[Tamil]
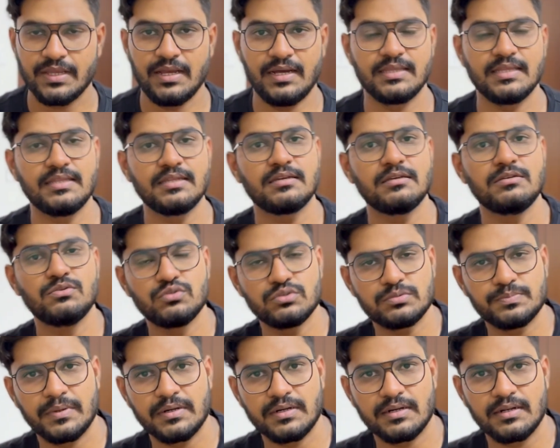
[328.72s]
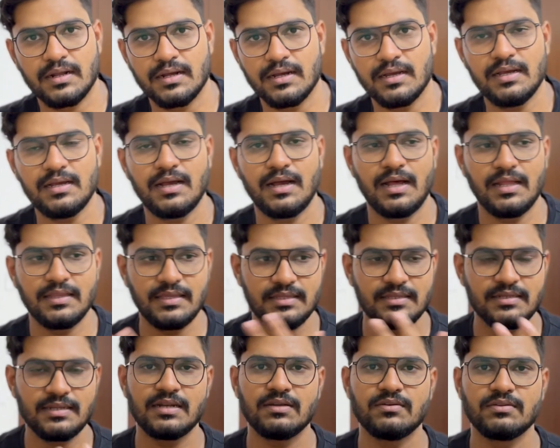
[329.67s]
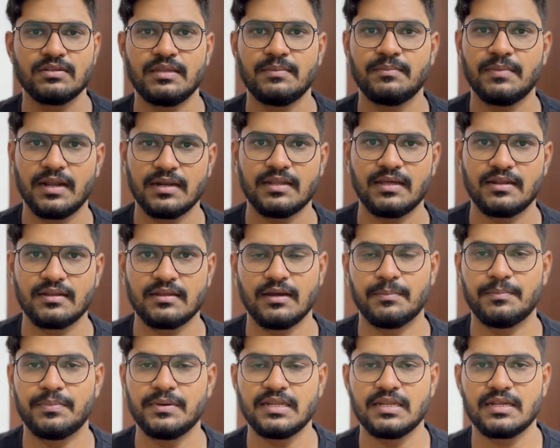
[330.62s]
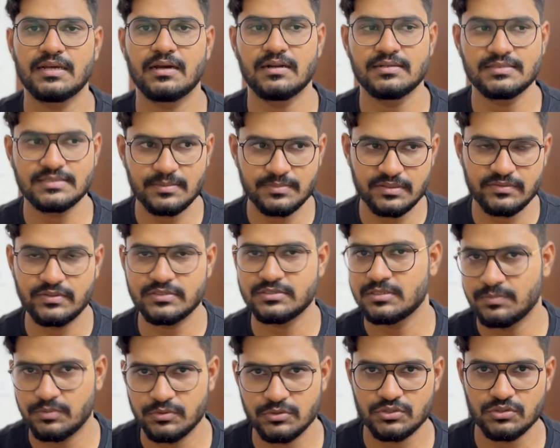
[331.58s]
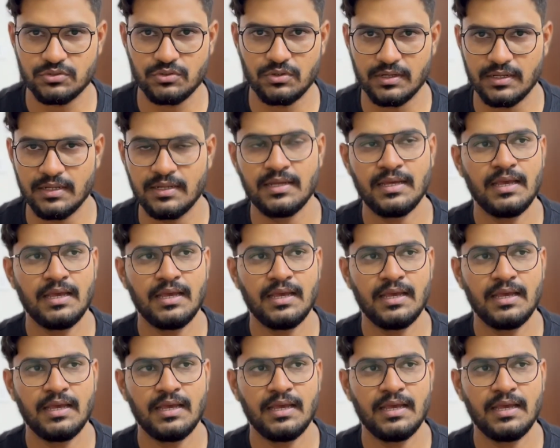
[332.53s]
அது எதுக்கு யூஸ் பண்ணுறாங்க அது எதனால் வந்து டிமாண்டாக இருக்குது அப்படிங்கிற கான்செப்டை ஃபஸ்ட்டு புரிஞ்சுக்கோங்க